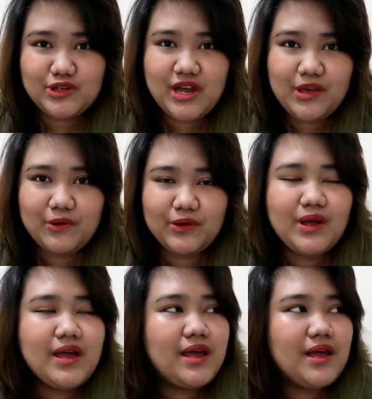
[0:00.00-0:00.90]
Siya yung
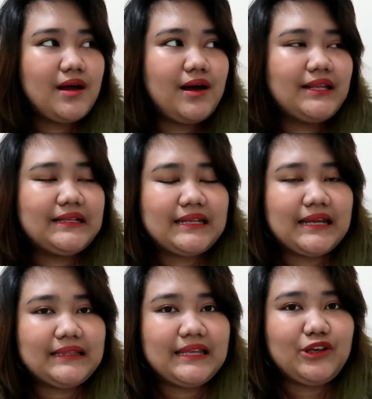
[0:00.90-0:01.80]
uh,
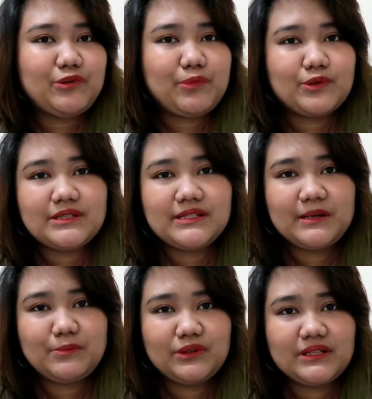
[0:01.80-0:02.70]
nag-trending yung post kasi
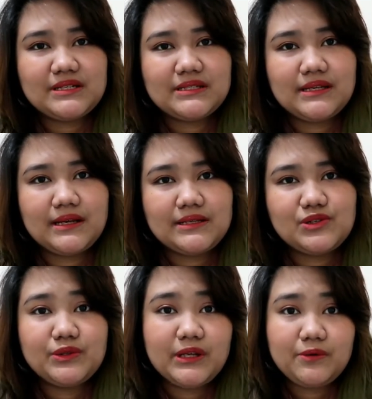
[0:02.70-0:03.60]
nagpunta siya sa
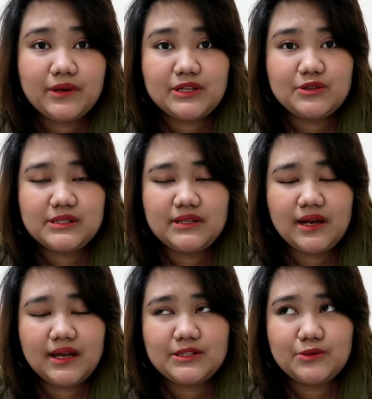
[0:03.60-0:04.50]
shooting locations
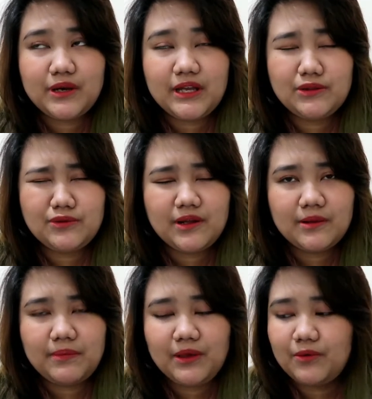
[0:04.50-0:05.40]
ng It's Okay to
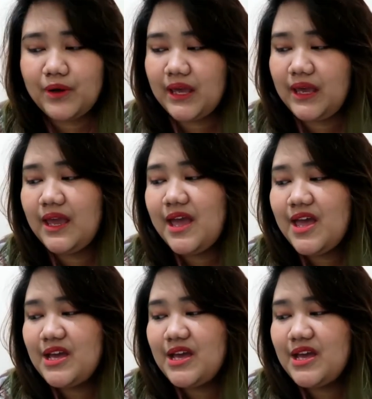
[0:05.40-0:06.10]
Not Be Okay.